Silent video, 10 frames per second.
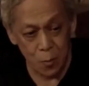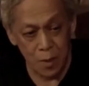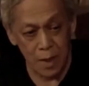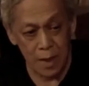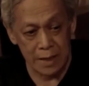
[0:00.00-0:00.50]
ng
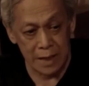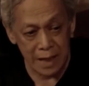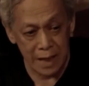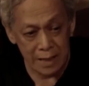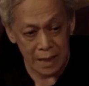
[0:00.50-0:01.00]
mga
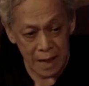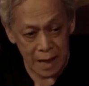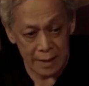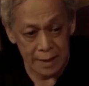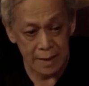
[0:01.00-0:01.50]

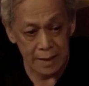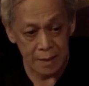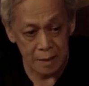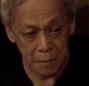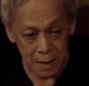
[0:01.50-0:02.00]
nananalangin ng
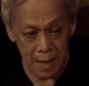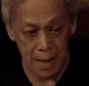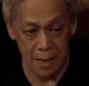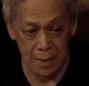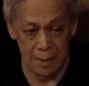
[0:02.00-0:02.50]
Himala.